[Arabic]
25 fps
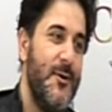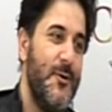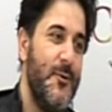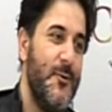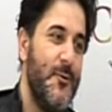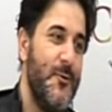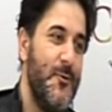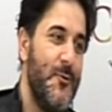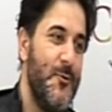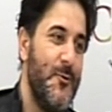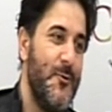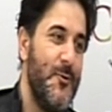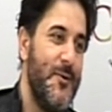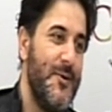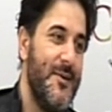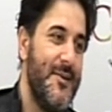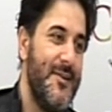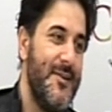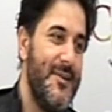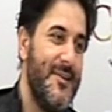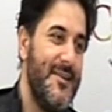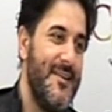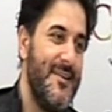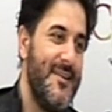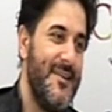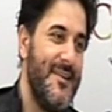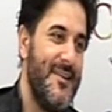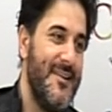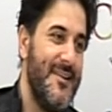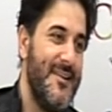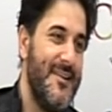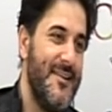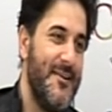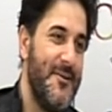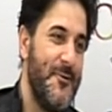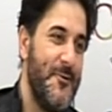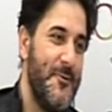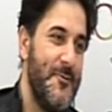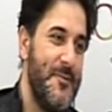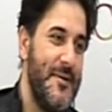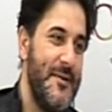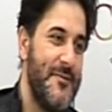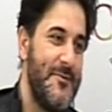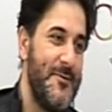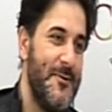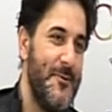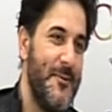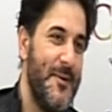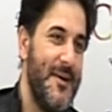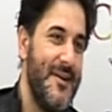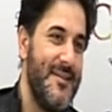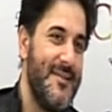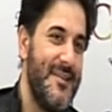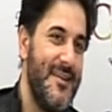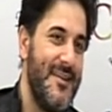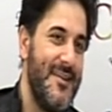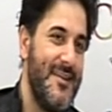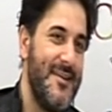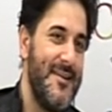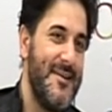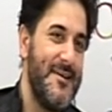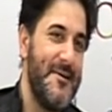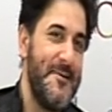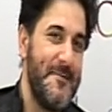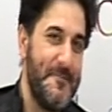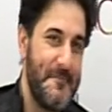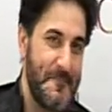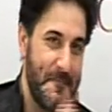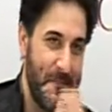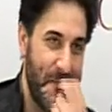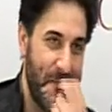و... وبنفس الوقت انا